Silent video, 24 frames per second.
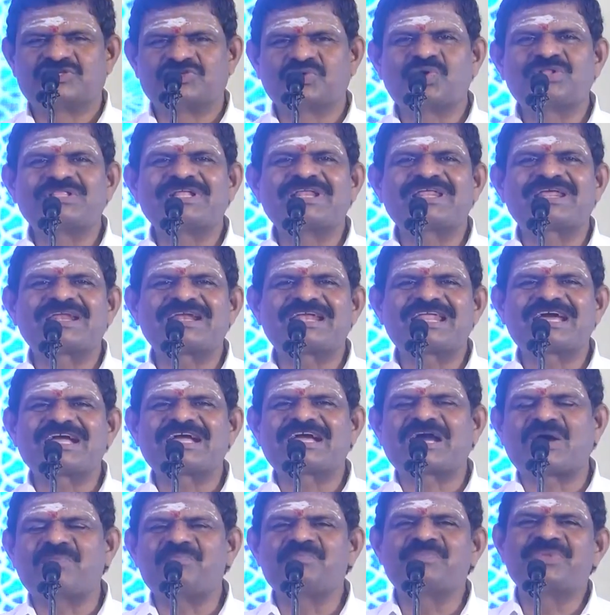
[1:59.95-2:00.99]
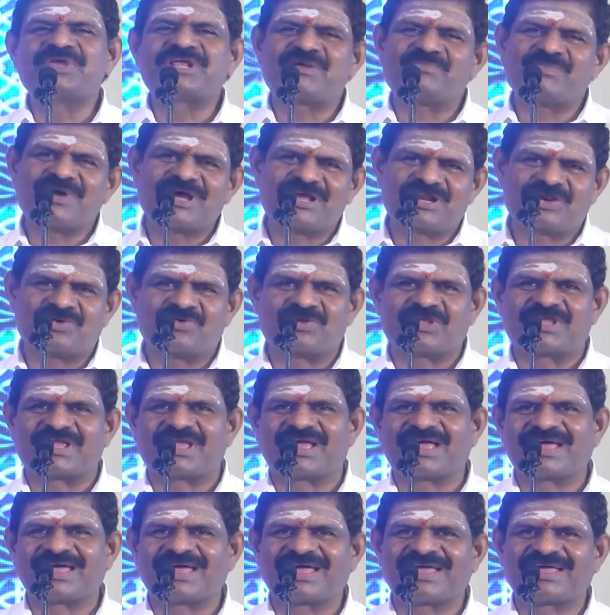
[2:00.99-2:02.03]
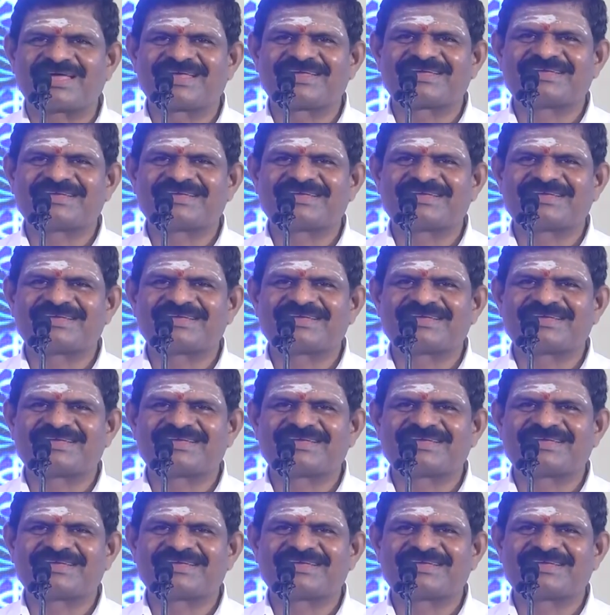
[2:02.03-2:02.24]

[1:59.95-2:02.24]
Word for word: ஜோதிடர்னா கம்பீரமாக இருக்கணுங்க